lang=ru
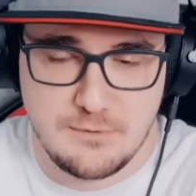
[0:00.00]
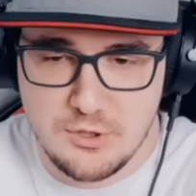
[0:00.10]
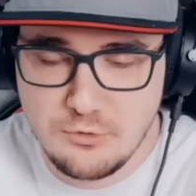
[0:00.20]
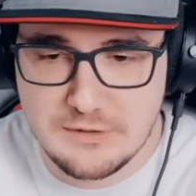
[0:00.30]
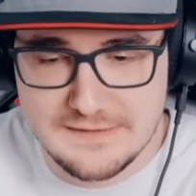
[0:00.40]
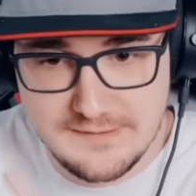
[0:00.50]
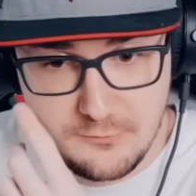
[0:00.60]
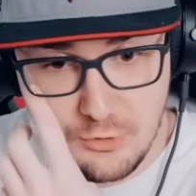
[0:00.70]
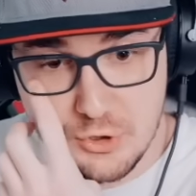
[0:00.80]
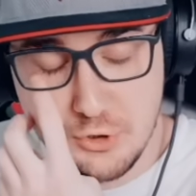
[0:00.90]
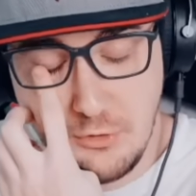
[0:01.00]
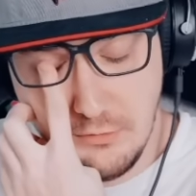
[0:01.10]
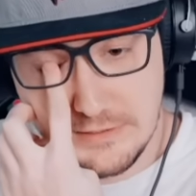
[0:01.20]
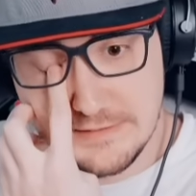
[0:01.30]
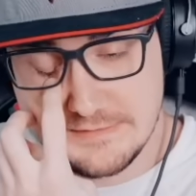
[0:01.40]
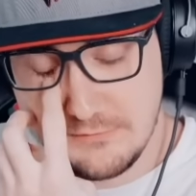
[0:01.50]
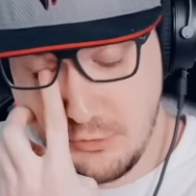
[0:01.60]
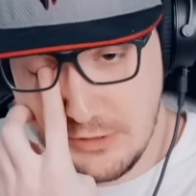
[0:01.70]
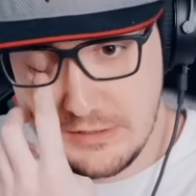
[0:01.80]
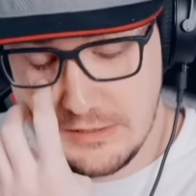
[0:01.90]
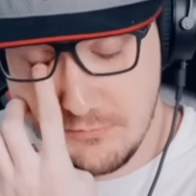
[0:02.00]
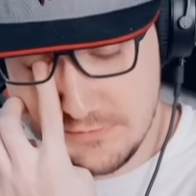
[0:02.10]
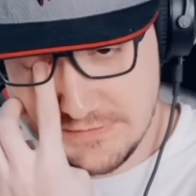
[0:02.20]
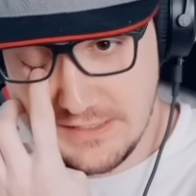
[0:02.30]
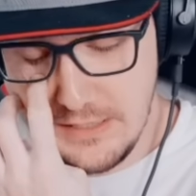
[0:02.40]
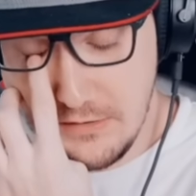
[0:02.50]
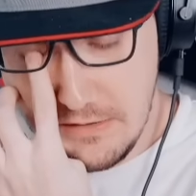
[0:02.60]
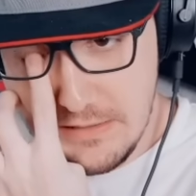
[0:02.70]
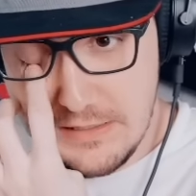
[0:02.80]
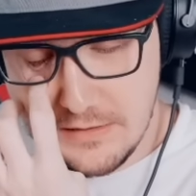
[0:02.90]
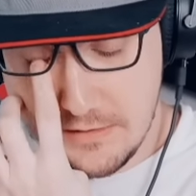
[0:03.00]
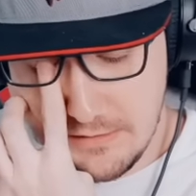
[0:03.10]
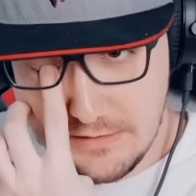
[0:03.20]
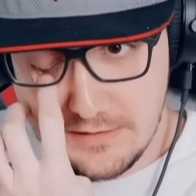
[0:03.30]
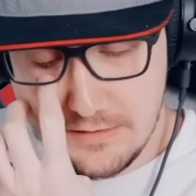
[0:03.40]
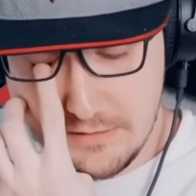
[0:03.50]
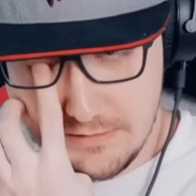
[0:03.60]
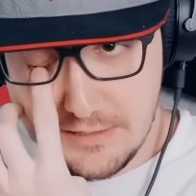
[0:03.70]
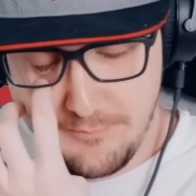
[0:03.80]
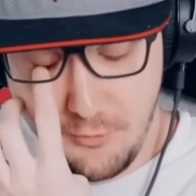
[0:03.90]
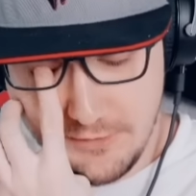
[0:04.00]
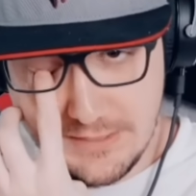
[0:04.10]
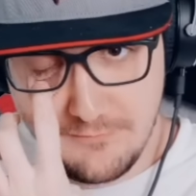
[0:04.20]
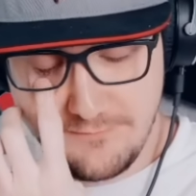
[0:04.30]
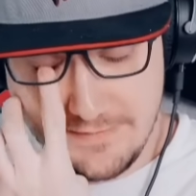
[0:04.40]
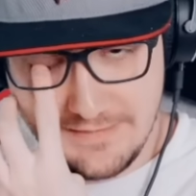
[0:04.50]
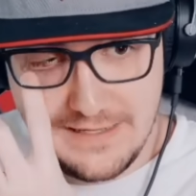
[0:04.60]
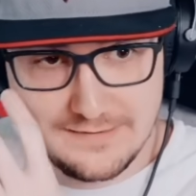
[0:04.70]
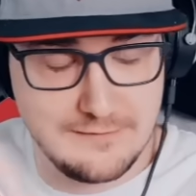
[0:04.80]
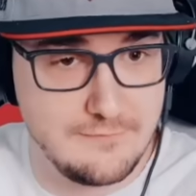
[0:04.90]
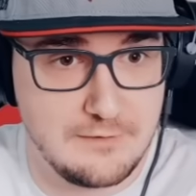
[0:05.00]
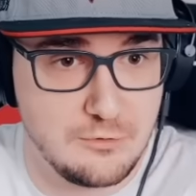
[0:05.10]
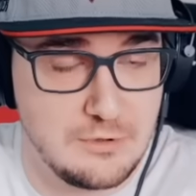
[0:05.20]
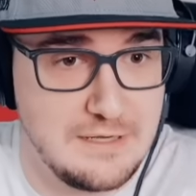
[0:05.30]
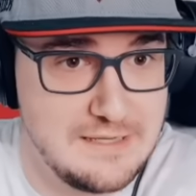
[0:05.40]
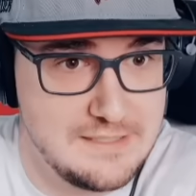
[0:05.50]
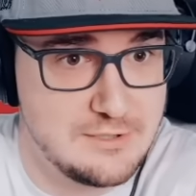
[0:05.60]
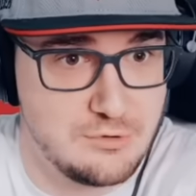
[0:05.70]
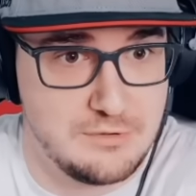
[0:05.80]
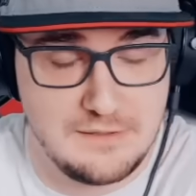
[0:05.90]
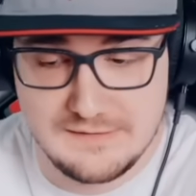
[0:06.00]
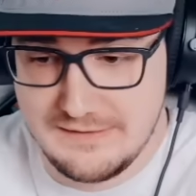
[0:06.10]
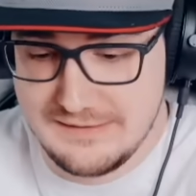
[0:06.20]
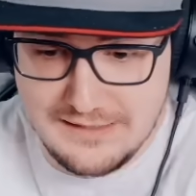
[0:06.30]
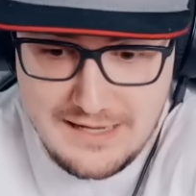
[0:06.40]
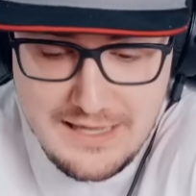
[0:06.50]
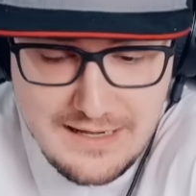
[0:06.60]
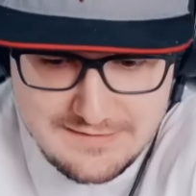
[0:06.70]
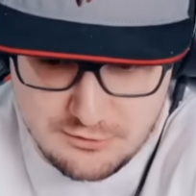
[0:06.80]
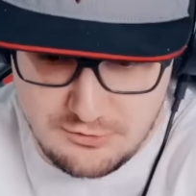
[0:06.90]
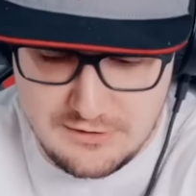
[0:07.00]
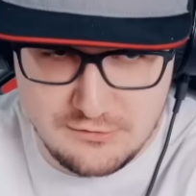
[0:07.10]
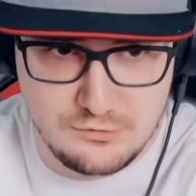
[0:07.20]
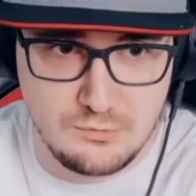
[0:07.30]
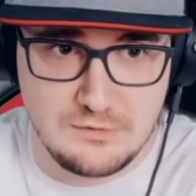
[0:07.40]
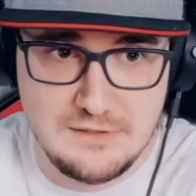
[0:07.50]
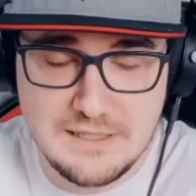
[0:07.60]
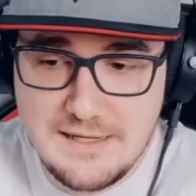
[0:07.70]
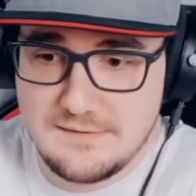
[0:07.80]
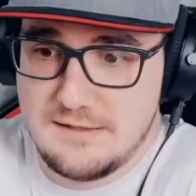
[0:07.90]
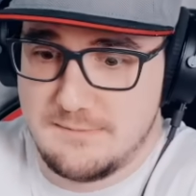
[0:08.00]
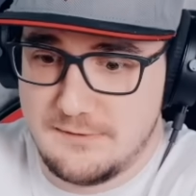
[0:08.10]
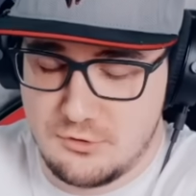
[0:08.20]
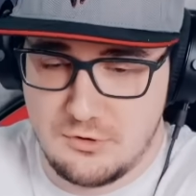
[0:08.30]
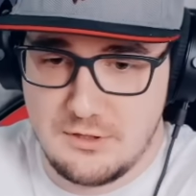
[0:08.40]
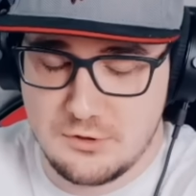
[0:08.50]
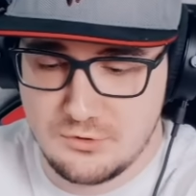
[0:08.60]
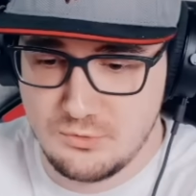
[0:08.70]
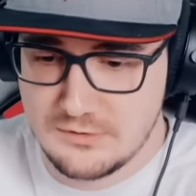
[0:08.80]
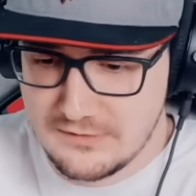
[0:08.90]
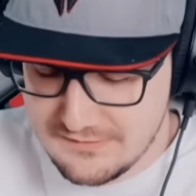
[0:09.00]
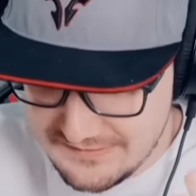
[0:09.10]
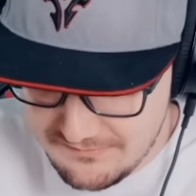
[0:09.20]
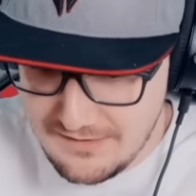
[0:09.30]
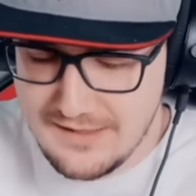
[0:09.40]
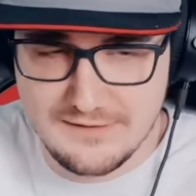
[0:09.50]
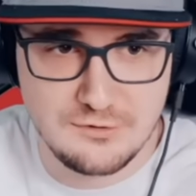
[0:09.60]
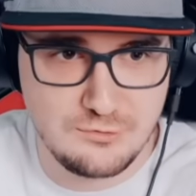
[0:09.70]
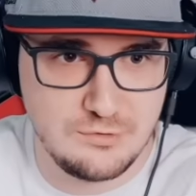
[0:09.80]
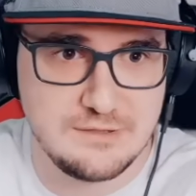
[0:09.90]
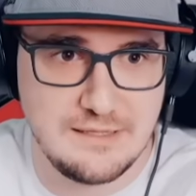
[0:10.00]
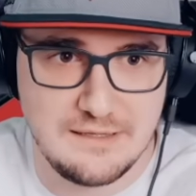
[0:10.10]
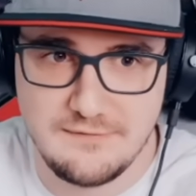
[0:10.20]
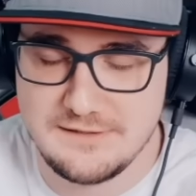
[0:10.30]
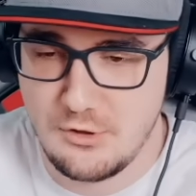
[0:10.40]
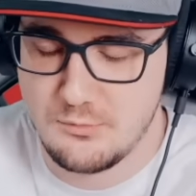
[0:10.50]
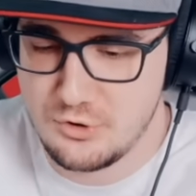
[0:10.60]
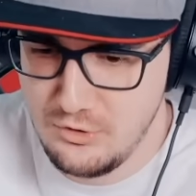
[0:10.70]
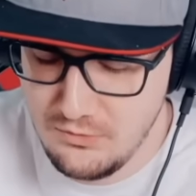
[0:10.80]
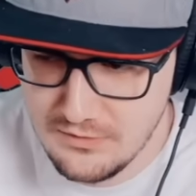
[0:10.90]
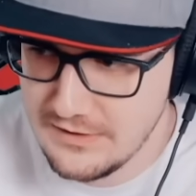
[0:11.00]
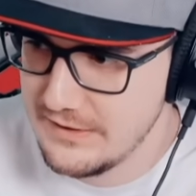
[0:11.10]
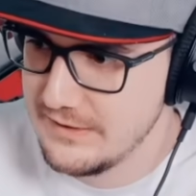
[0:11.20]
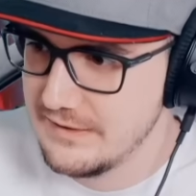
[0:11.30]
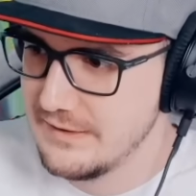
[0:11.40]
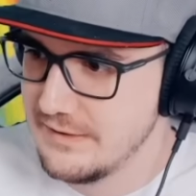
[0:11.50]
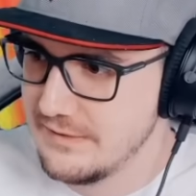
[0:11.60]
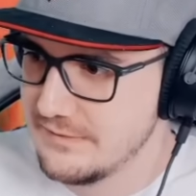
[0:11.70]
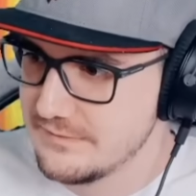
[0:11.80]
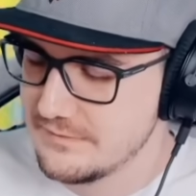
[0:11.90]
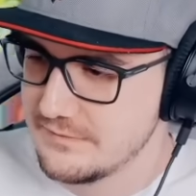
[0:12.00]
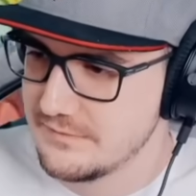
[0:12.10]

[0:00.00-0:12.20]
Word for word: Причем тут основное шоу или основной мультсериал к э, работам фанатов, которые хотят что-то рисовать. Да какая разница, что они рисуют? Не нравится, не смотри, что они рисуют. Сама суть-то в основном шоу. Не проекта.